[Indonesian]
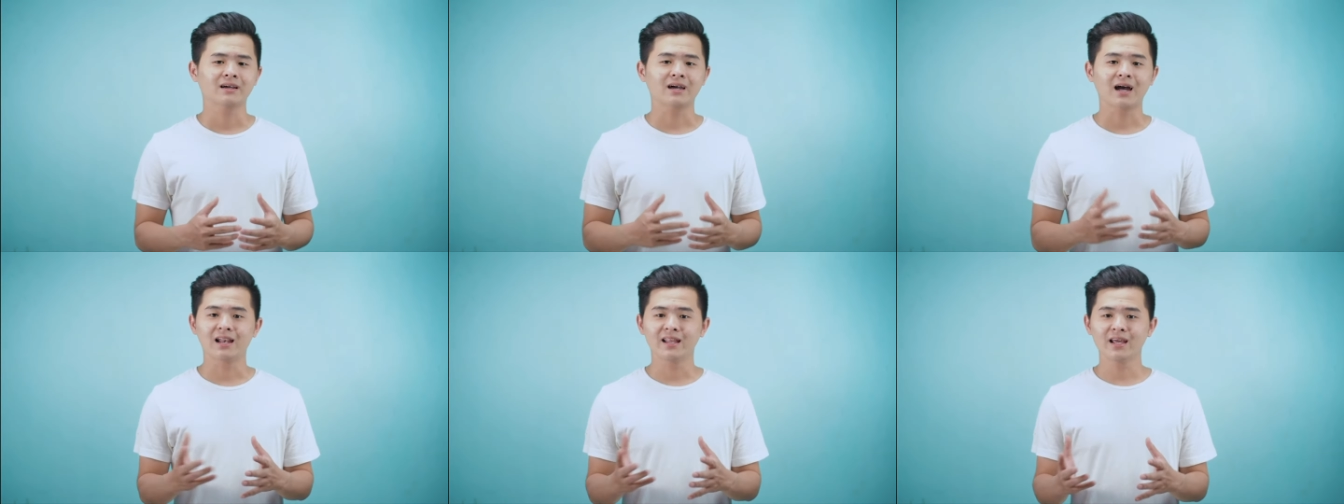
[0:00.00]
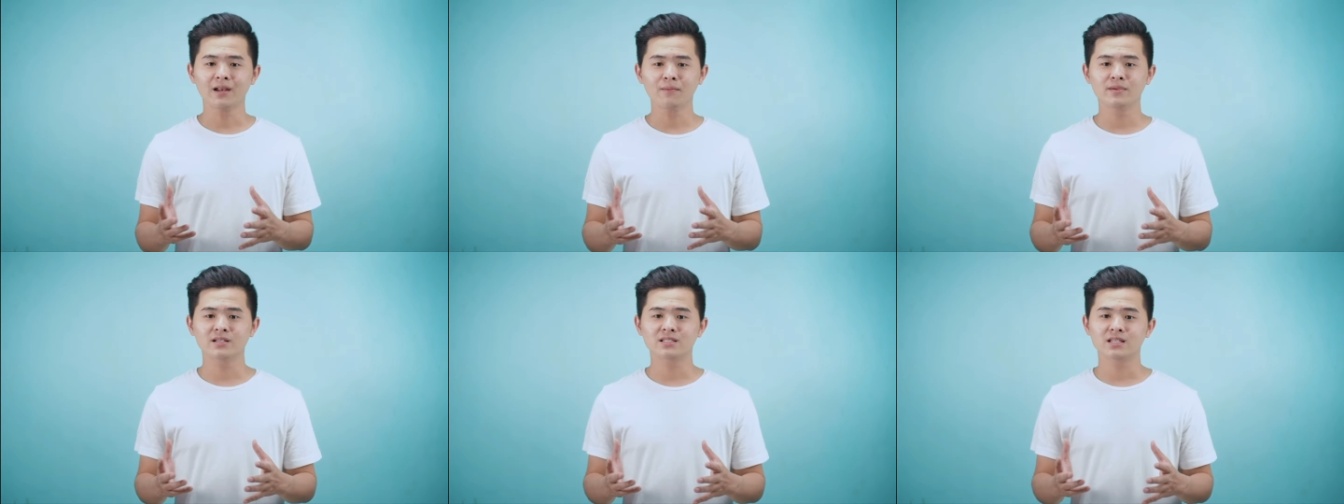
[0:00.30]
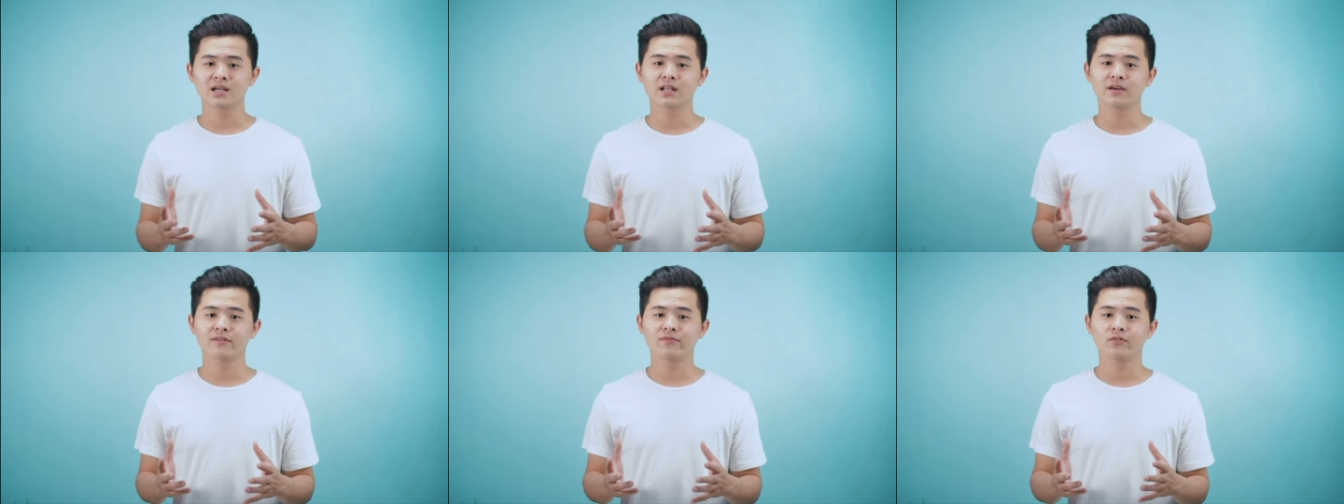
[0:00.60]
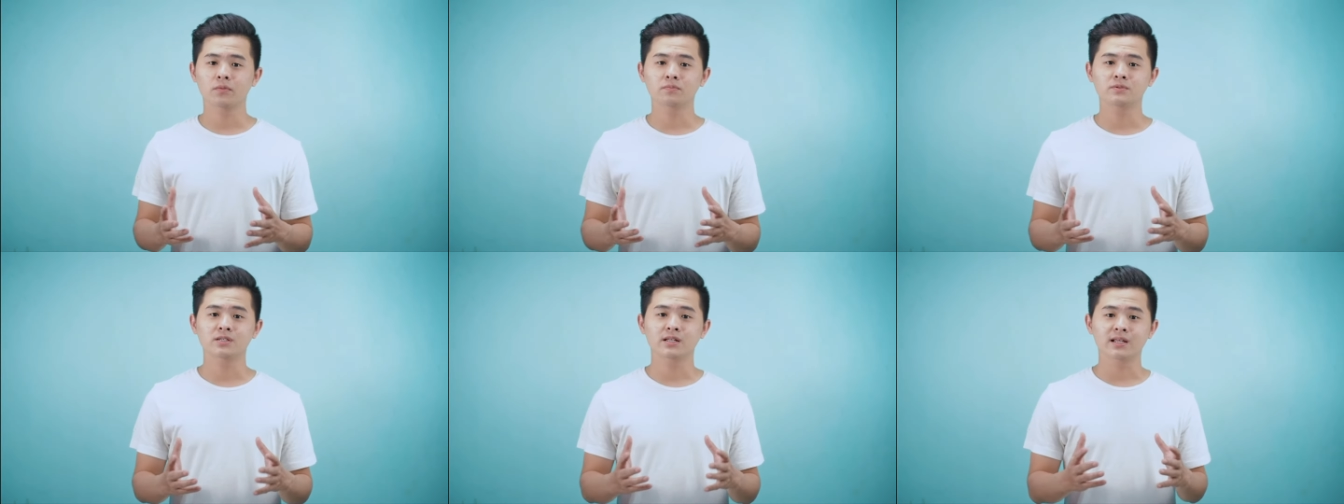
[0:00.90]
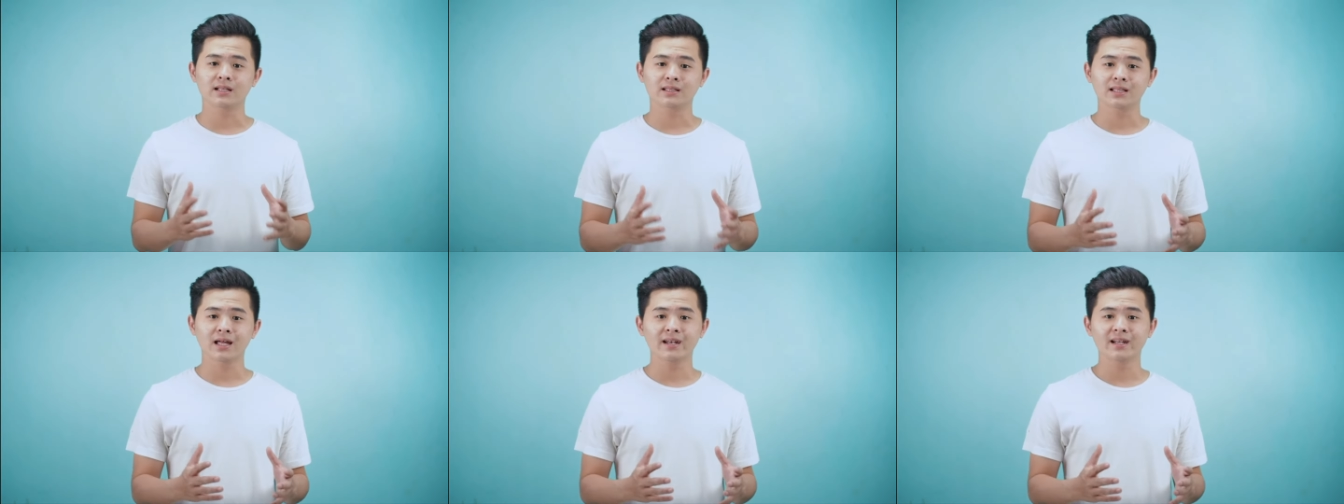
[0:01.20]
Kalian bisa develop
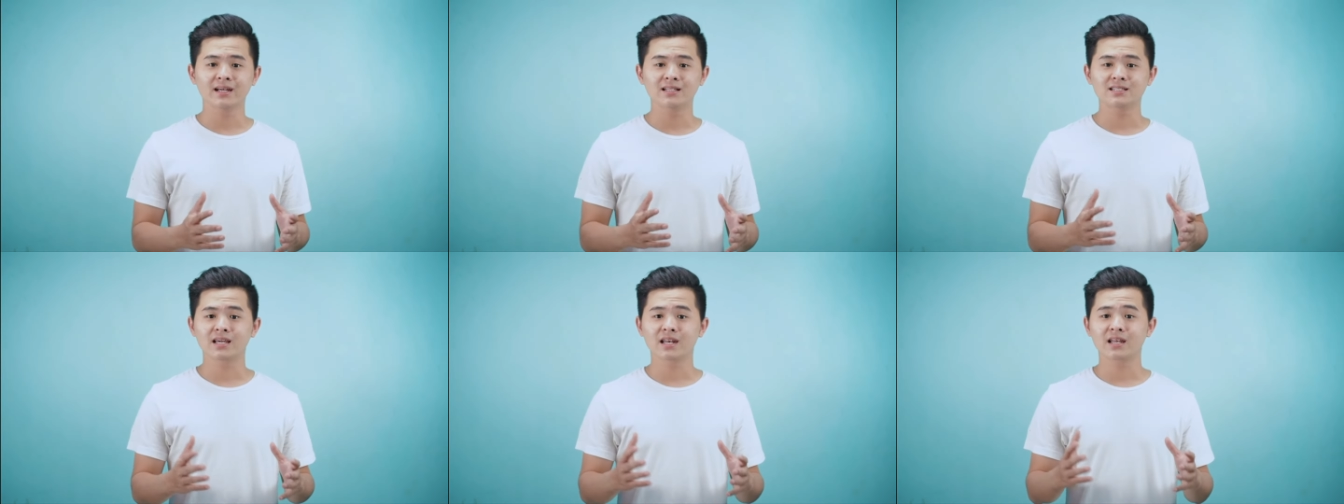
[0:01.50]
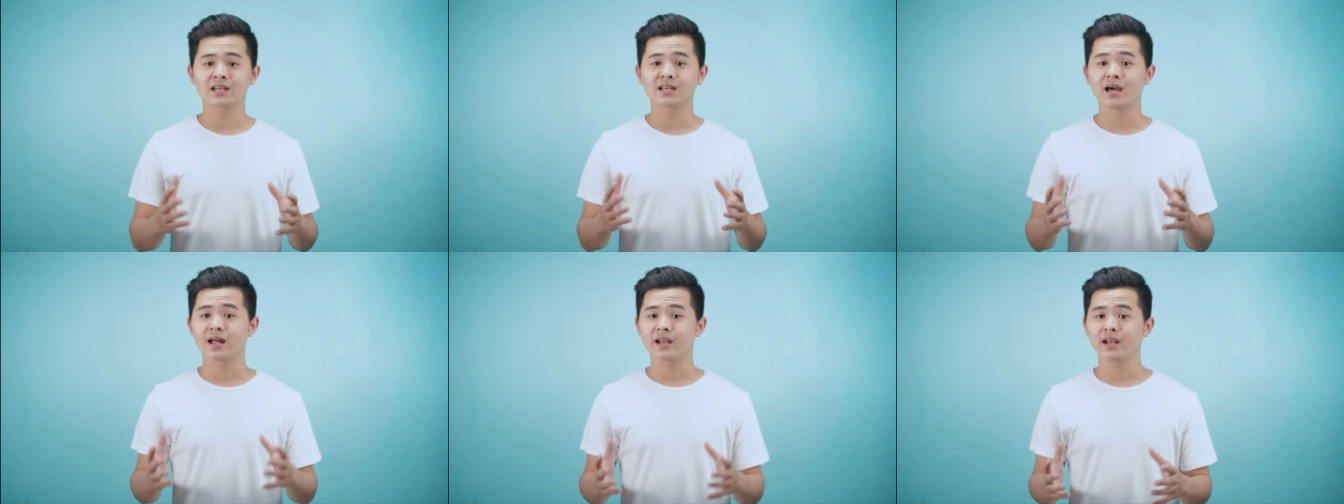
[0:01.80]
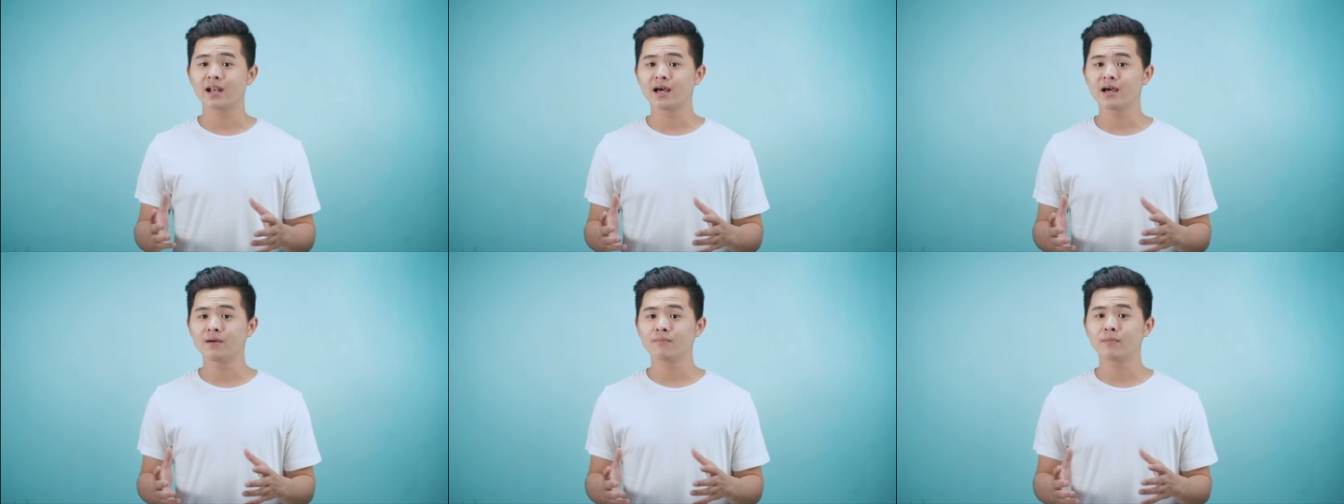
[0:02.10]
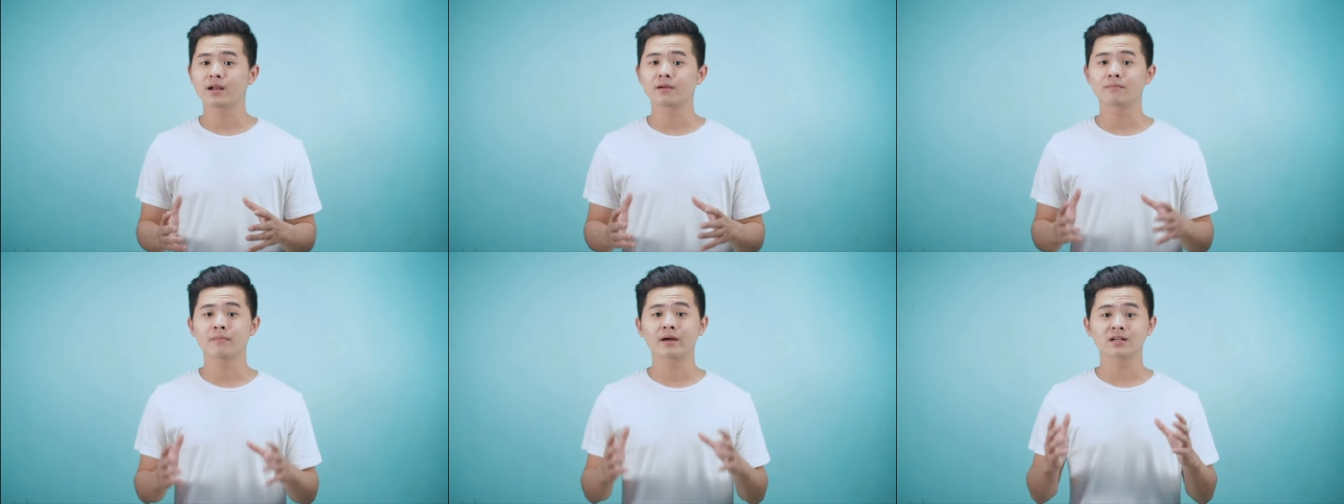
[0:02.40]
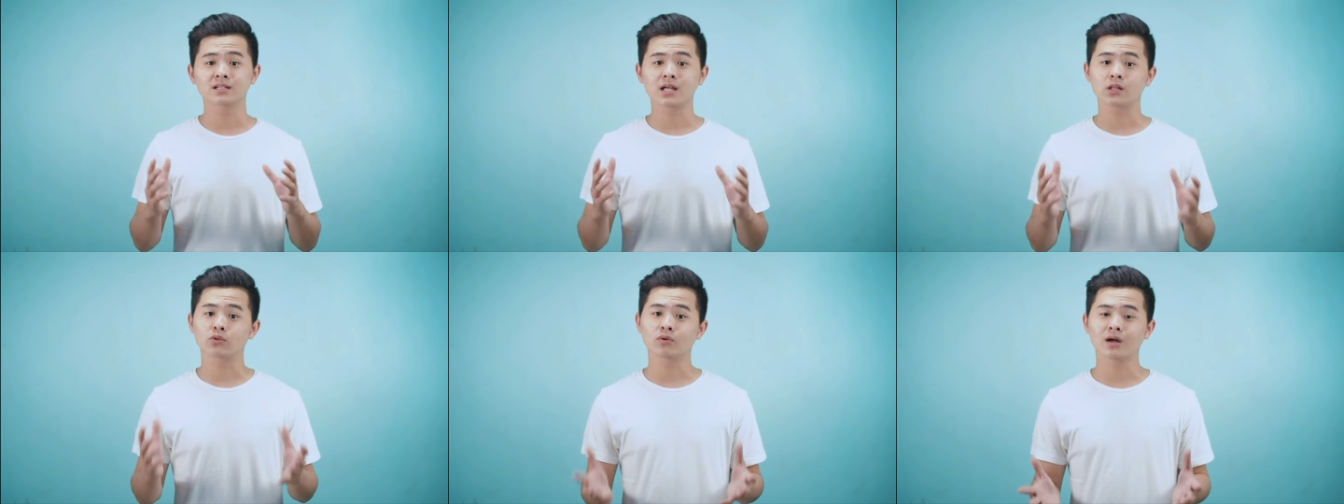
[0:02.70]
cerita dan cari dana
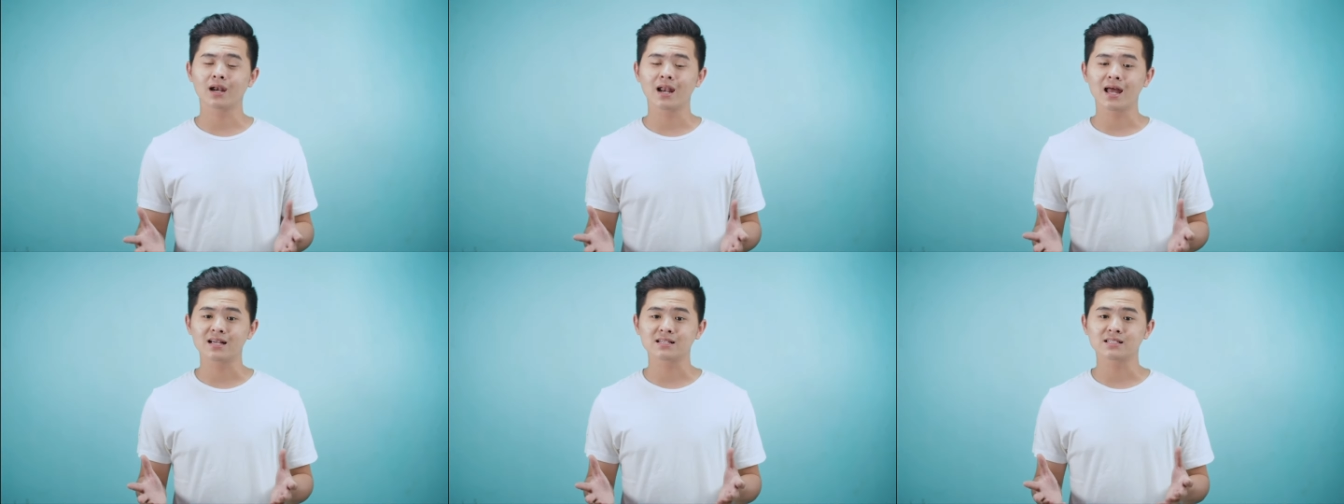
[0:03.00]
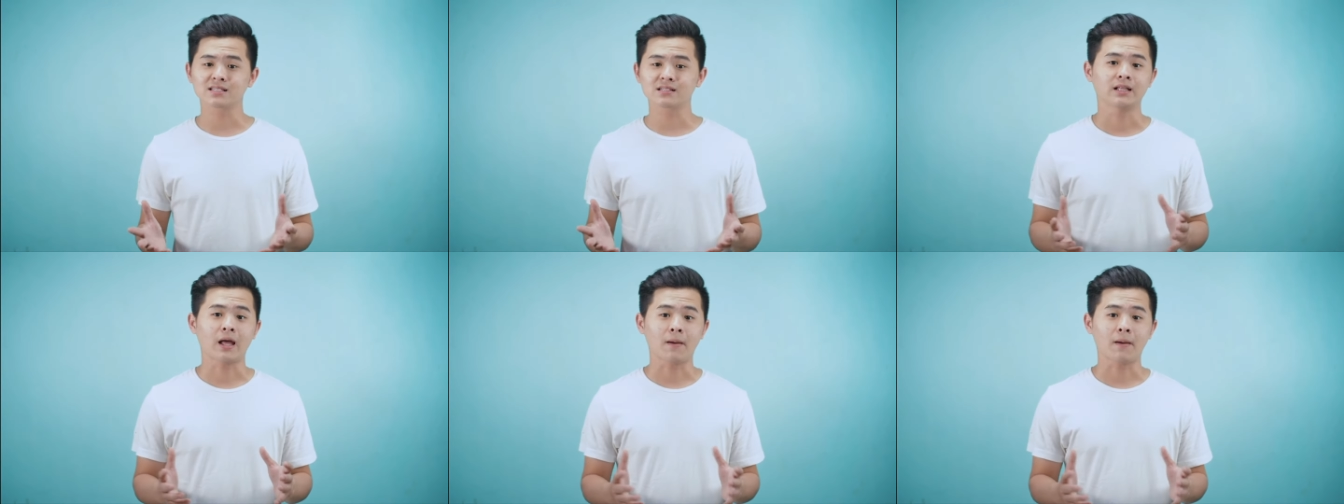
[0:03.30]
bareng-bareng satu kelas.